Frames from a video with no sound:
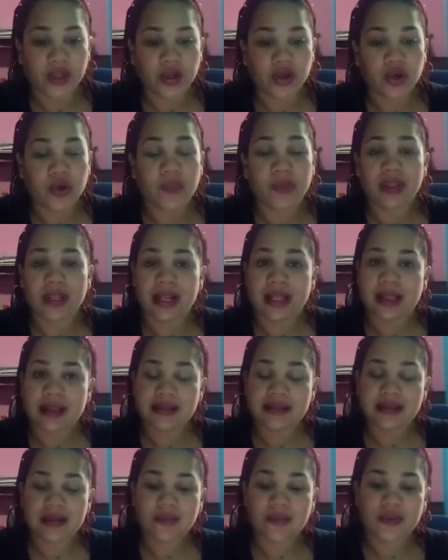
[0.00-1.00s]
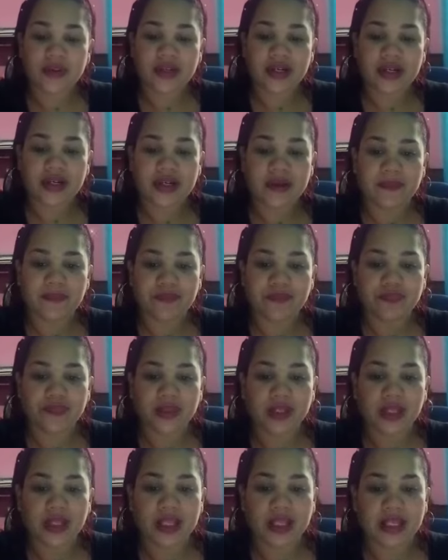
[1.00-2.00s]
como de la danza moderna
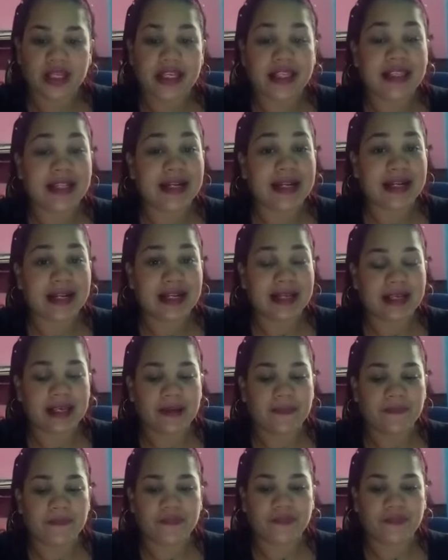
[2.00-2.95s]
y del claqué.